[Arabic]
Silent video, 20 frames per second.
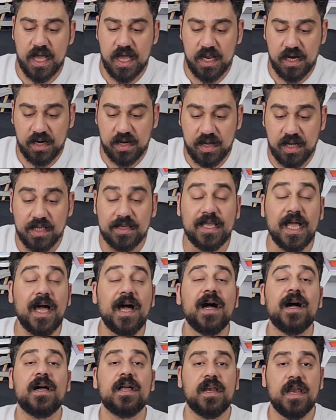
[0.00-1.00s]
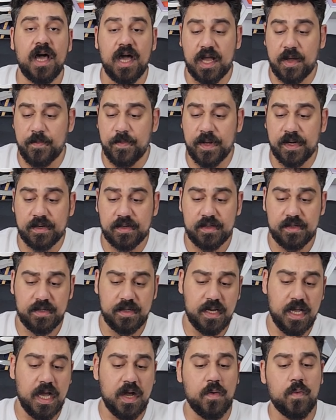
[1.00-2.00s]
القطعه الاكبر
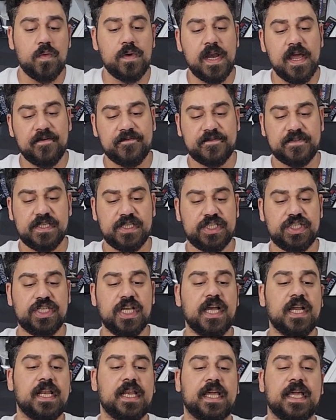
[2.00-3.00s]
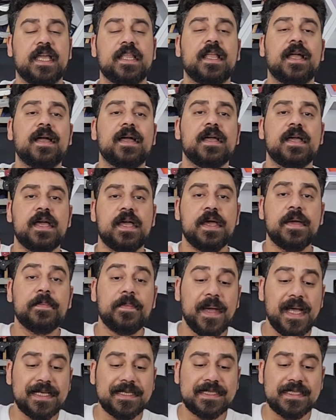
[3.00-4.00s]
او نفس الشكل كده
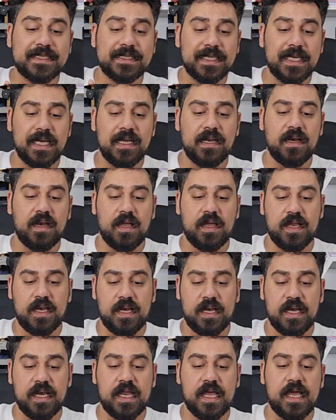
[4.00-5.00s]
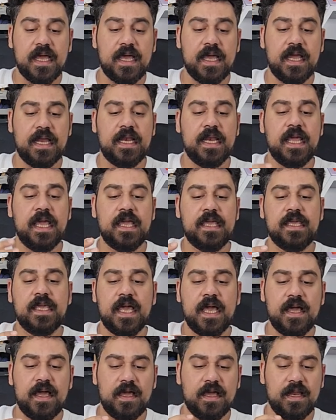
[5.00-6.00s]
بس اللي
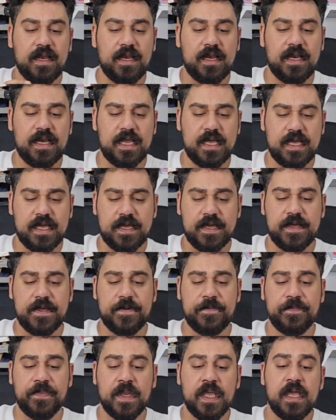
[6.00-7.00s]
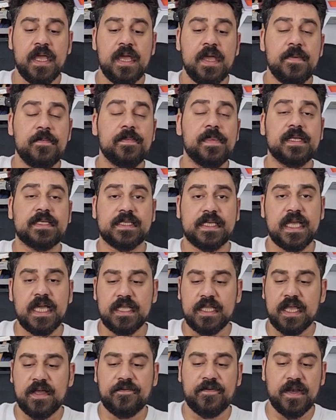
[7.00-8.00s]
هي
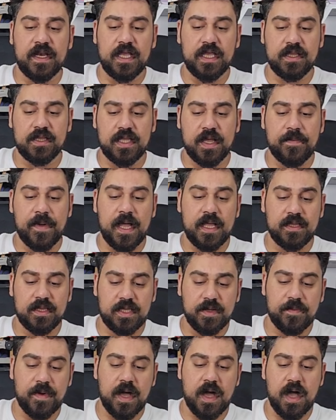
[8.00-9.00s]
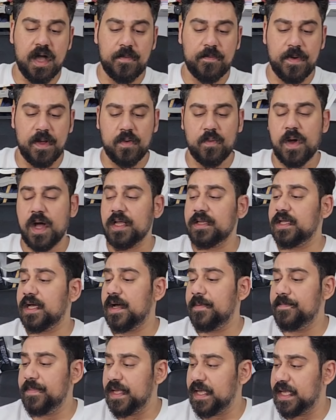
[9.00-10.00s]
ماسكتها في الايد طبعا تبقى اكبر
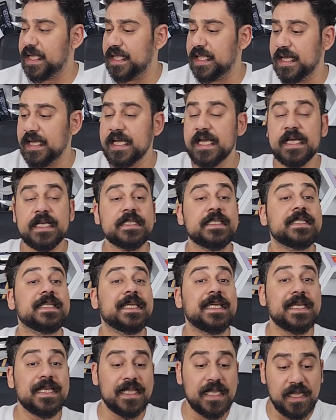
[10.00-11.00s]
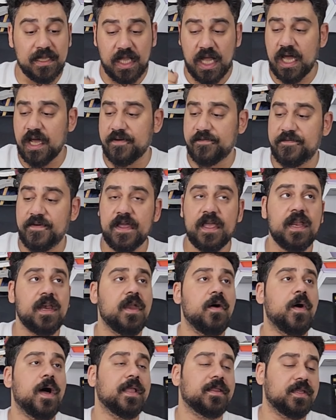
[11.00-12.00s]
واضخم من كده السكينه ديت حرفيا
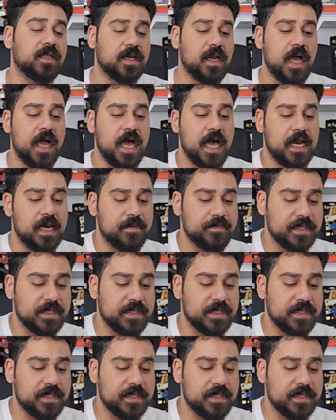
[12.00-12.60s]
لو حطيناها على